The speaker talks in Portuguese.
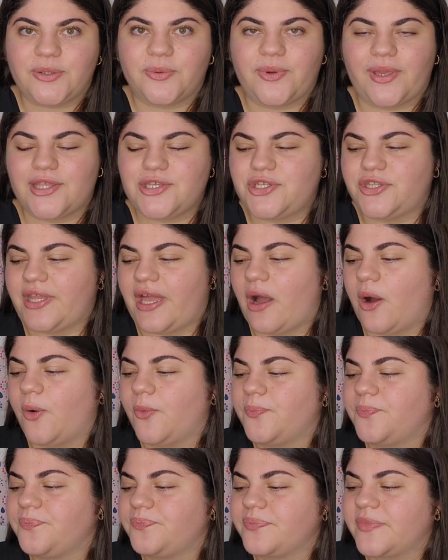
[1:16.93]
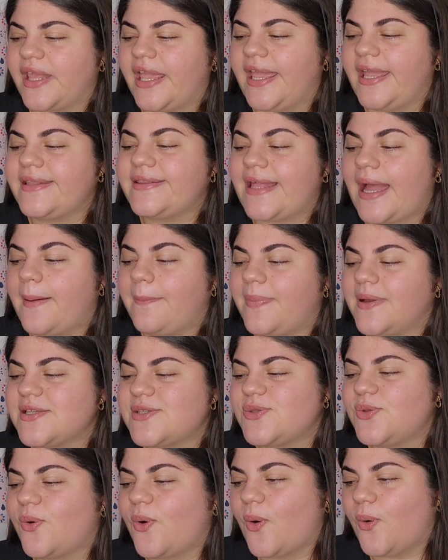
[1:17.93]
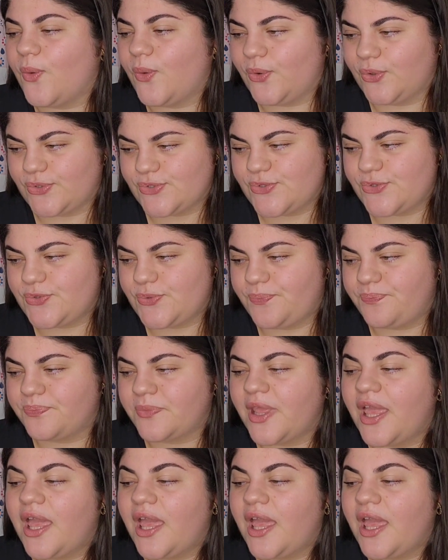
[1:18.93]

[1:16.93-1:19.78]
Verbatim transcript: no edital. Etapas do concurso: